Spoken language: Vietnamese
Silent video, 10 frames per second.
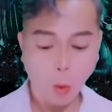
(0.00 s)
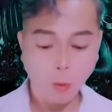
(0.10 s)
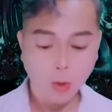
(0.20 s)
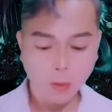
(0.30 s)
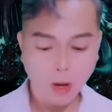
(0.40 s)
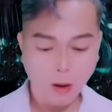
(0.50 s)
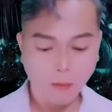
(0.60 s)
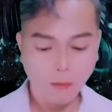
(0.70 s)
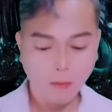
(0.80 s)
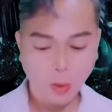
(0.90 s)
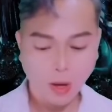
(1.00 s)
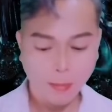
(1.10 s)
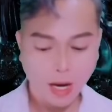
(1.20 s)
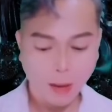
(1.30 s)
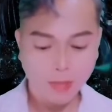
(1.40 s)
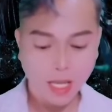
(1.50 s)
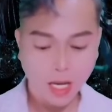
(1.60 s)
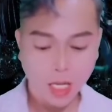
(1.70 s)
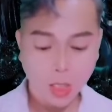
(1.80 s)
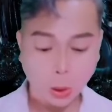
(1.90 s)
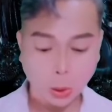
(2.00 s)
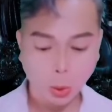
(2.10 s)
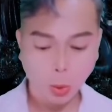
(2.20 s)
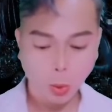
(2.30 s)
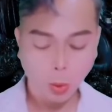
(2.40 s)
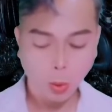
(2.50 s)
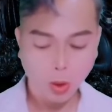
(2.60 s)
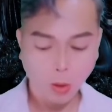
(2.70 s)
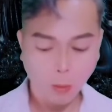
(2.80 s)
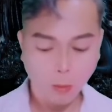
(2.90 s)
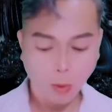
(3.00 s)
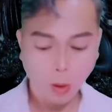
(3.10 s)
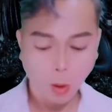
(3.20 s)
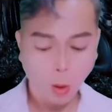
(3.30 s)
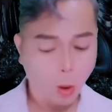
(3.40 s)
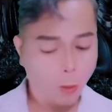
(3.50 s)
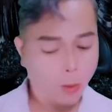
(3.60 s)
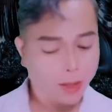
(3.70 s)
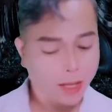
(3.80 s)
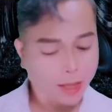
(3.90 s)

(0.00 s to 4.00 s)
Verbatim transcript: Ôn Dương không nói gì, chợt nhíu mày, vẻ mặt đau khổ.